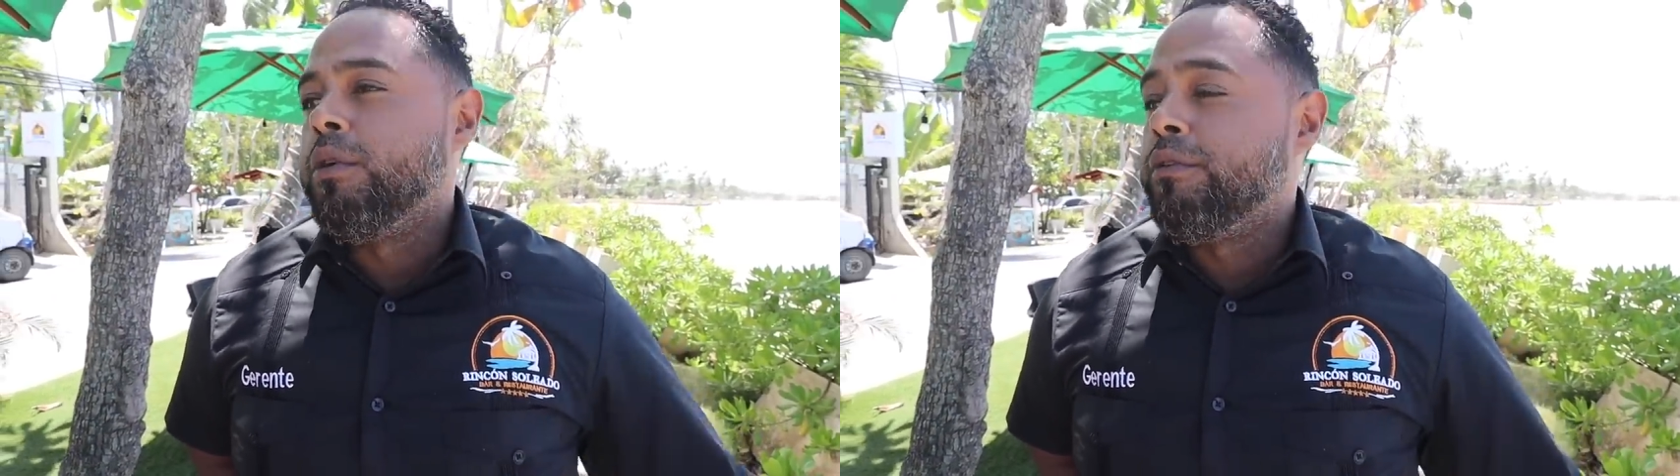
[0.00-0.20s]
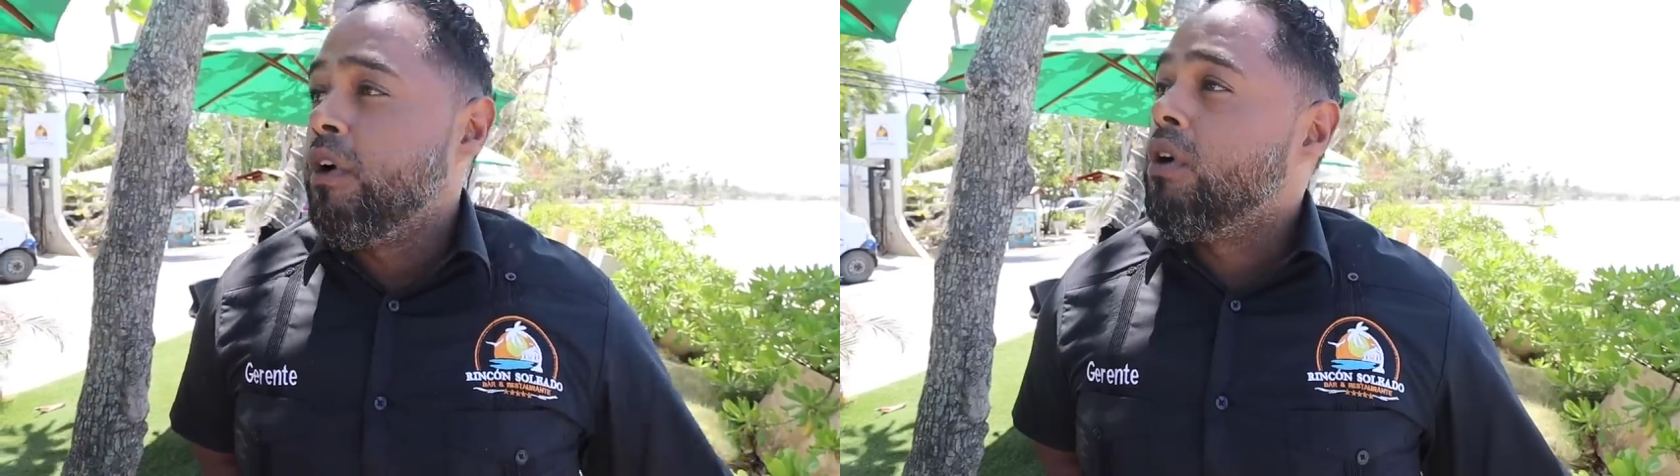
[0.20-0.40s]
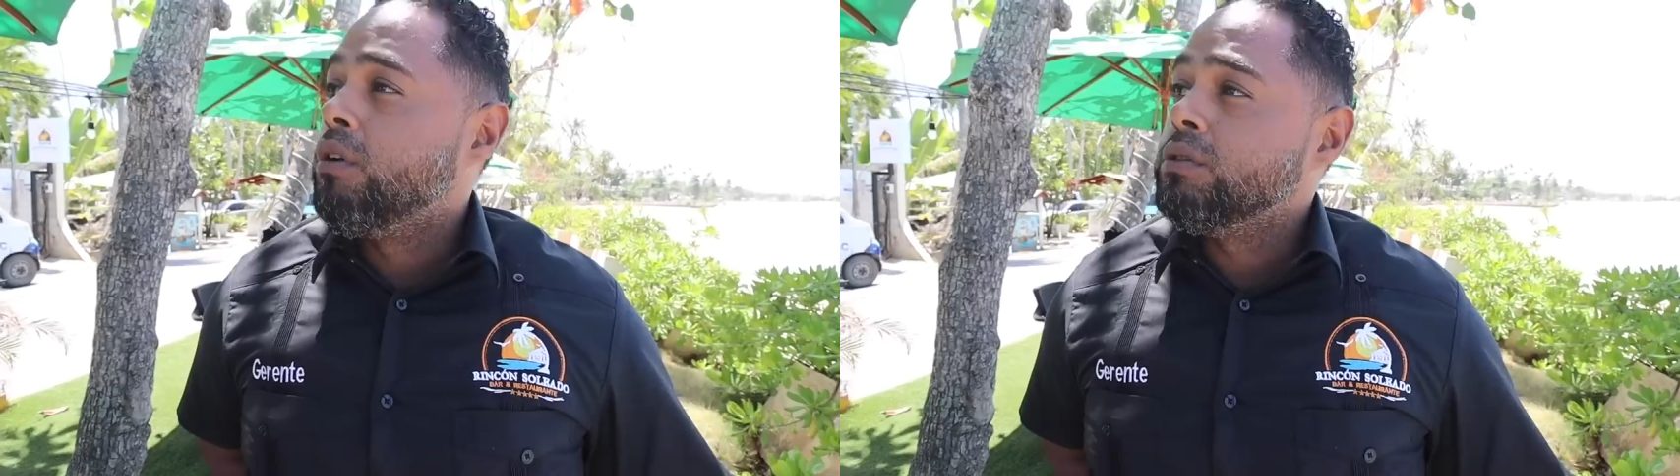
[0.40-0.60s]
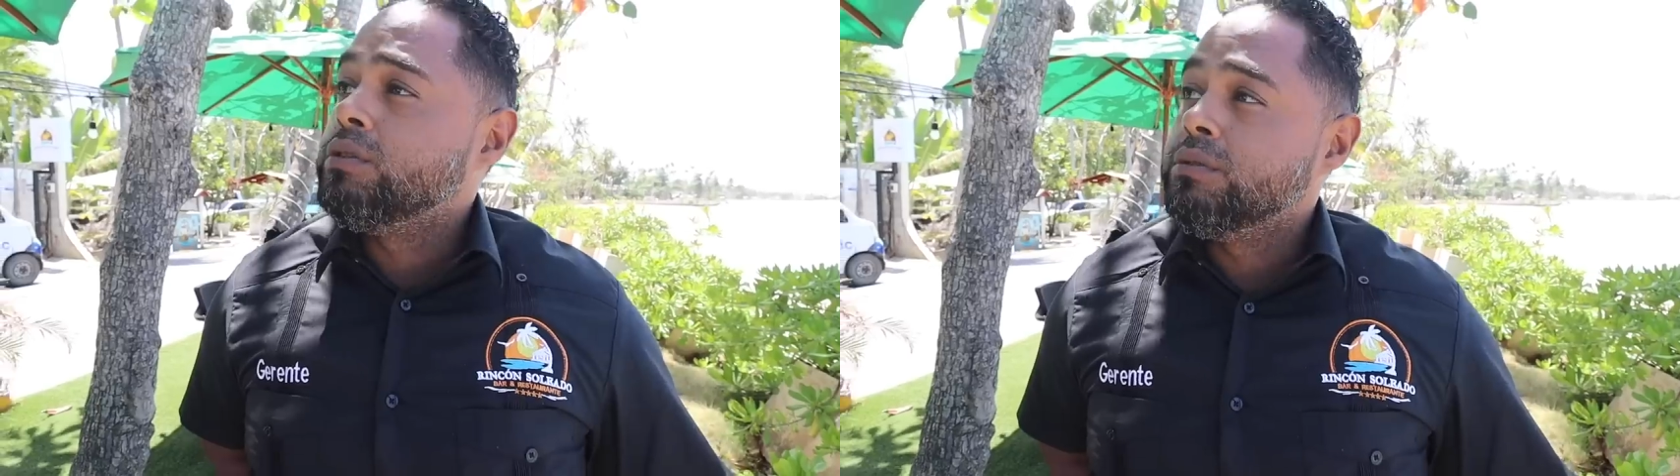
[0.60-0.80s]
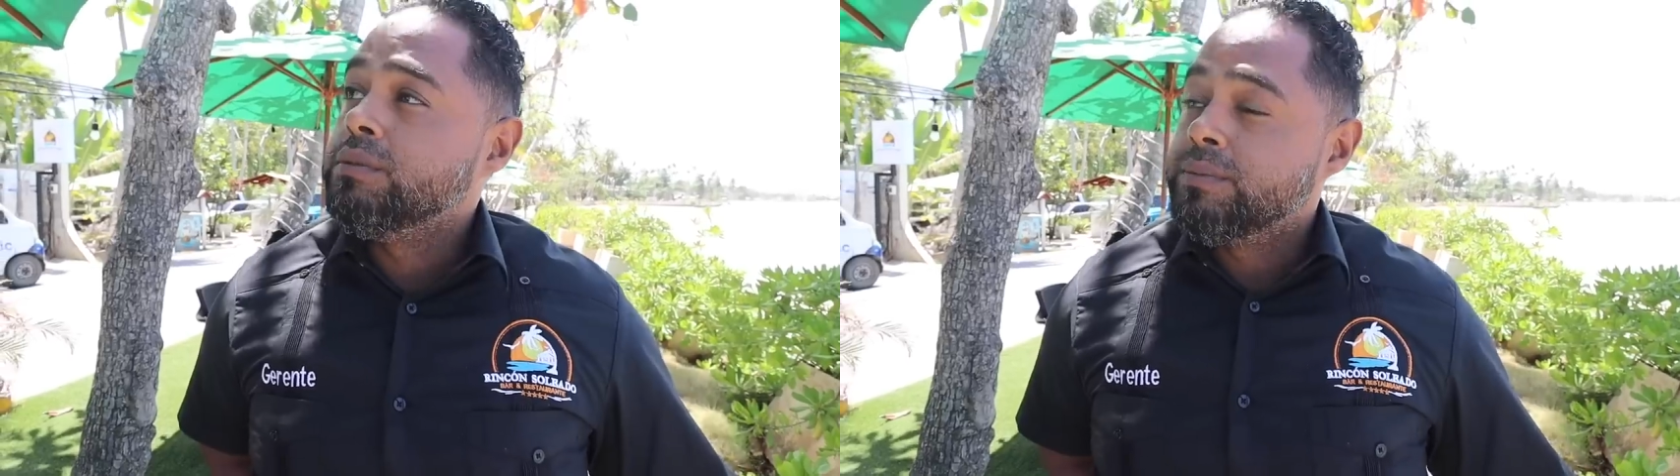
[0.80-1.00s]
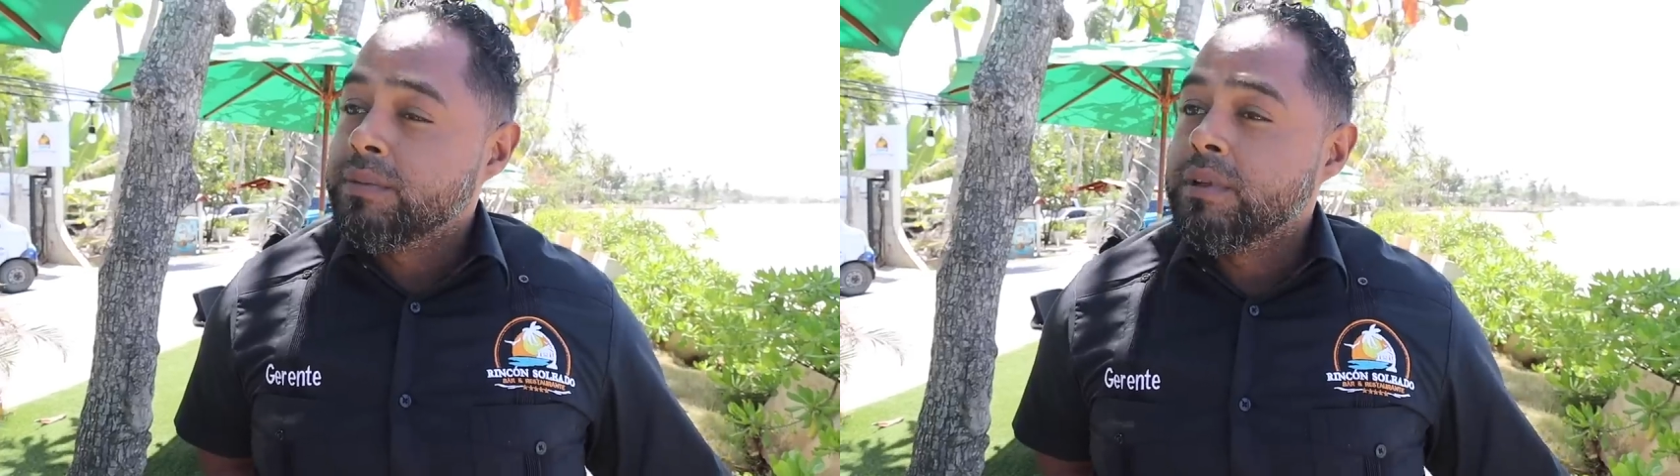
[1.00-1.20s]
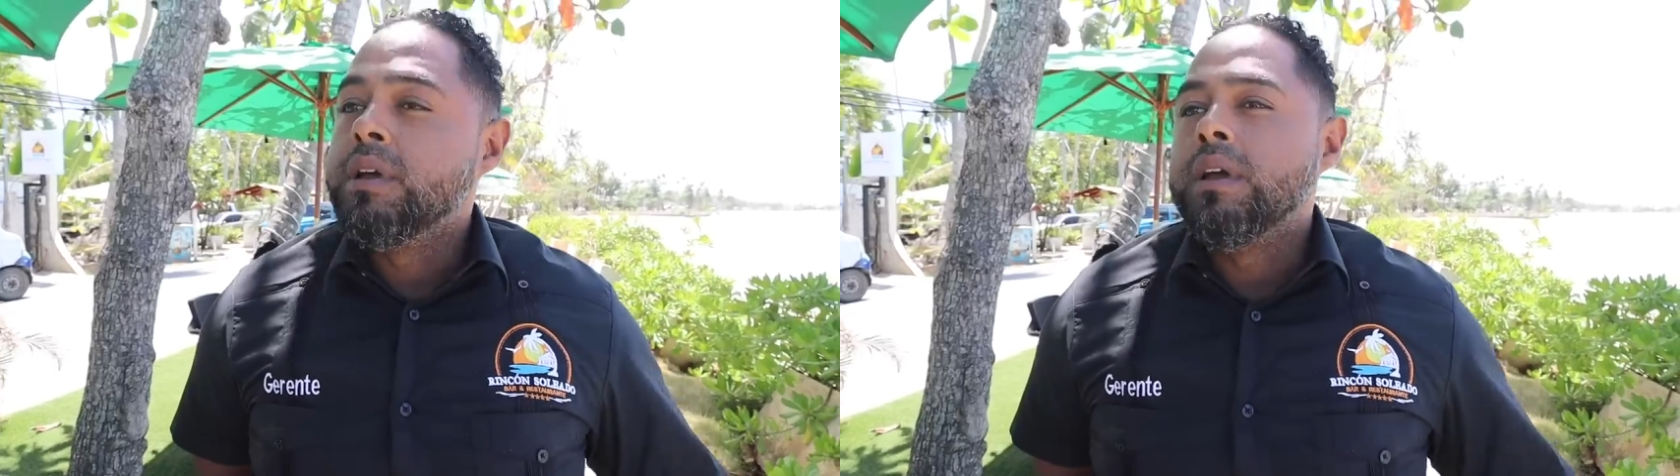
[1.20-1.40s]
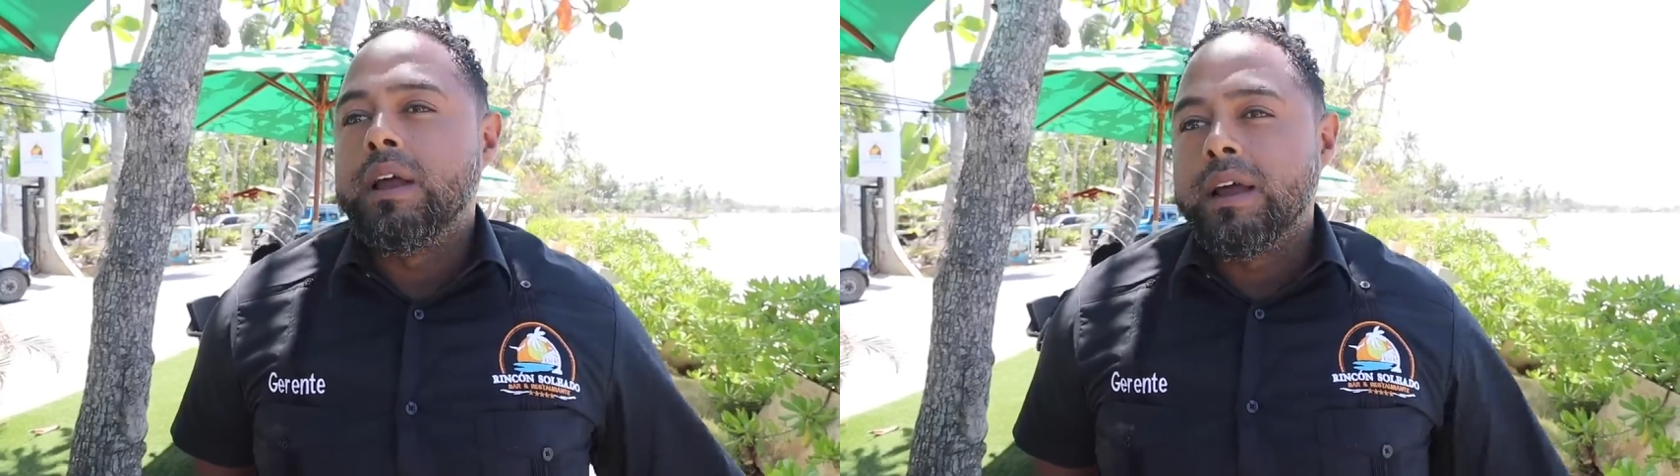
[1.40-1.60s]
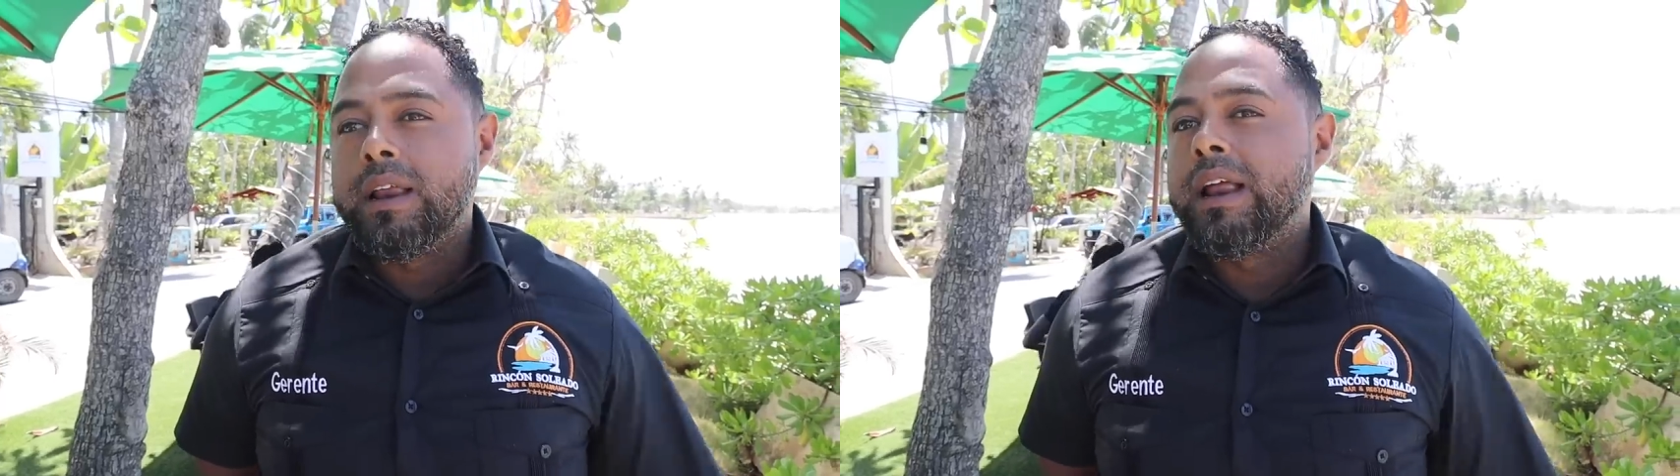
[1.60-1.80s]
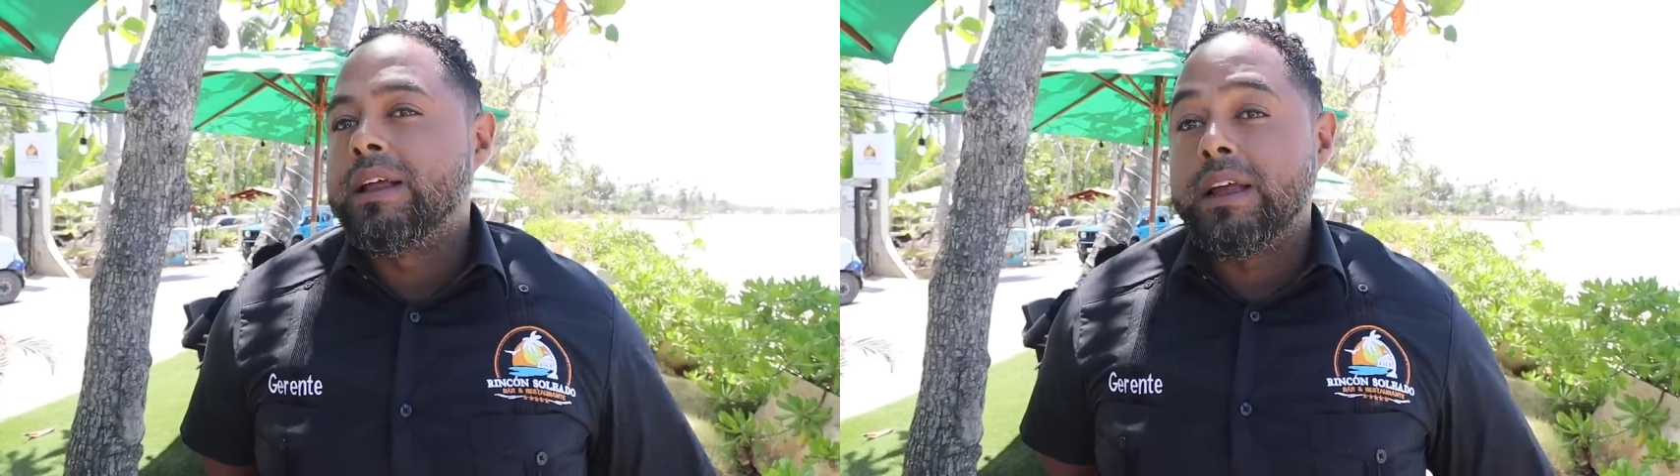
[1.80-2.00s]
mofongos, okay.